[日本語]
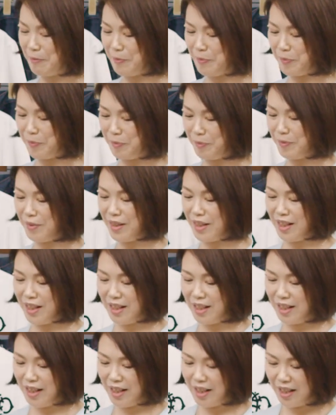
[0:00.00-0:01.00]
鍛えてもらっ
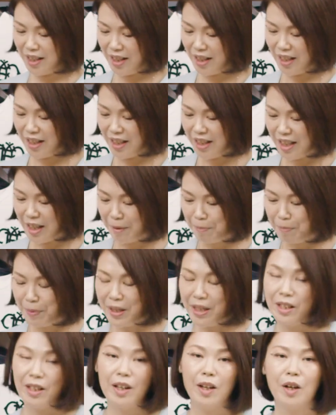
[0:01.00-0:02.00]
ておりますわ。やっ
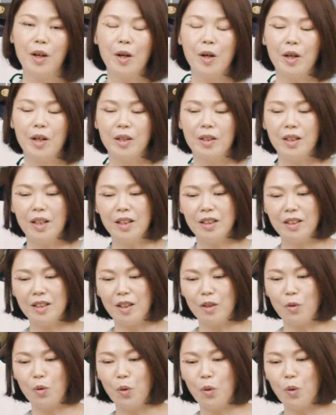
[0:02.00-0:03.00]
ぱり、はいなん
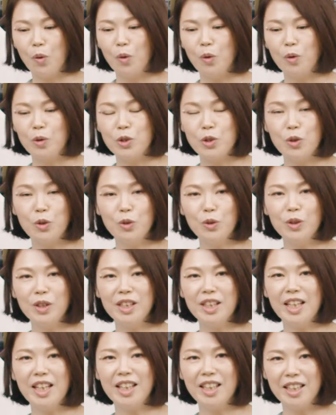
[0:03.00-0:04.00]
かこう周
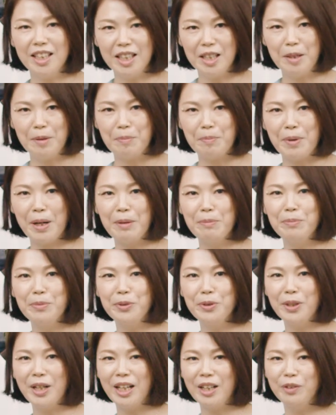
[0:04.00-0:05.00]
期的に
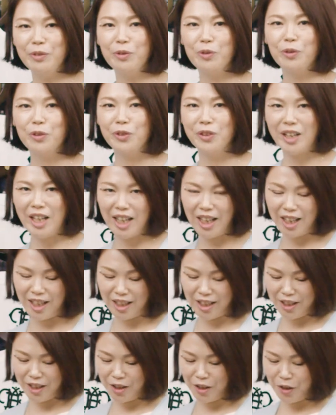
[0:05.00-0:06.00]
バンブーハンドル
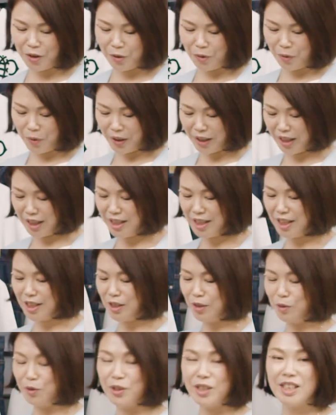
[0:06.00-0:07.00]
が私た
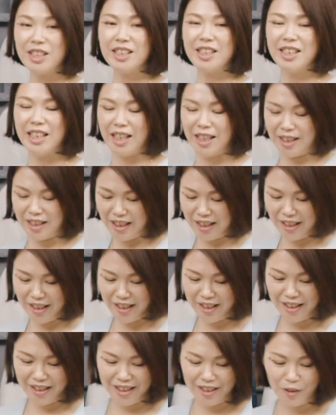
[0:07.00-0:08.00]
ちの人生に
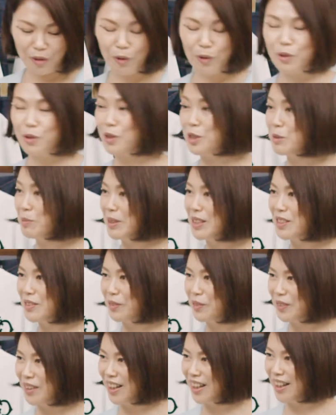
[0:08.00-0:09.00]
登場します
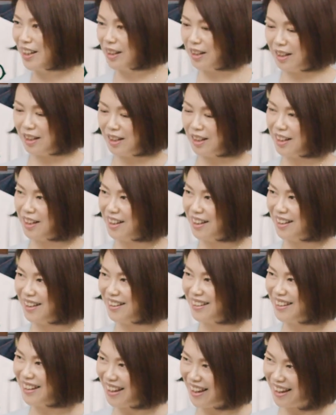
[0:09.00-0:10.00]
よね。
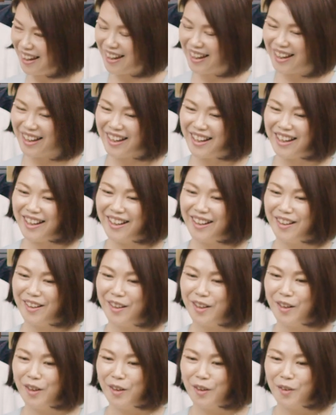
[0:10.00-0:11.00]
うん、ねえ、
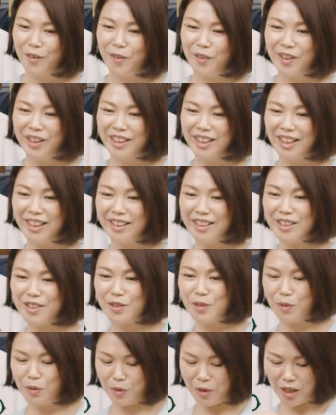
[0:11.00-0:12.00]
はい、これは何で
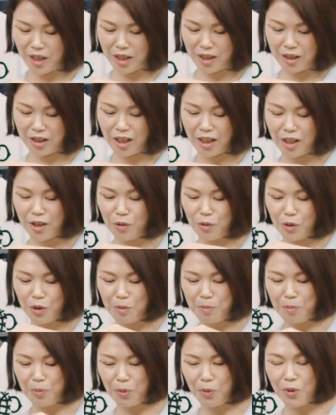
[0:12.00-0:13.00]
しょうか竹の
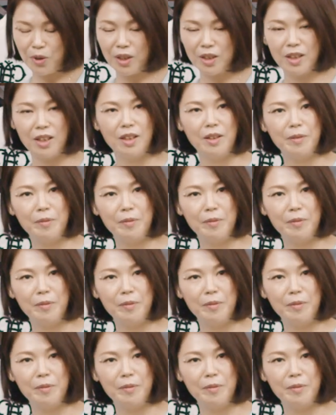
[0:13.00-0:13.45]
陰謀かな